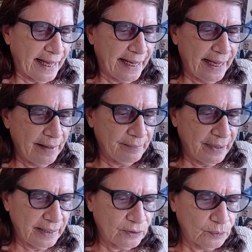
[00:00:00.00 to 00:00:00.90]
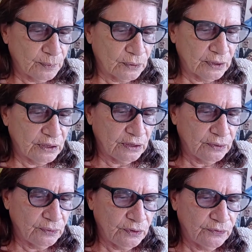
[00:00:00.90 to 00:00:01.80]
É amar o
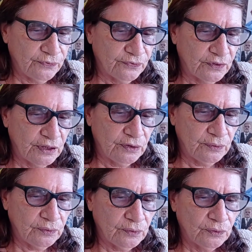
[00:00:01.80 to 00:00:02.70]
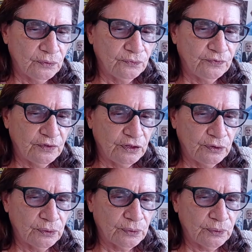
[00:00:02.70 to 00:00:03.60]
bonito e o feio no
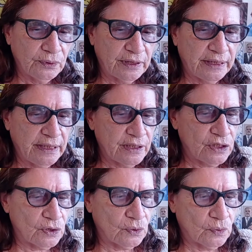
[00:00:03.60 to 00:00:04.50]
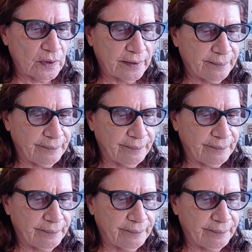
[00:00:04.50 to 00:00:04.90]
vidro que ressoa.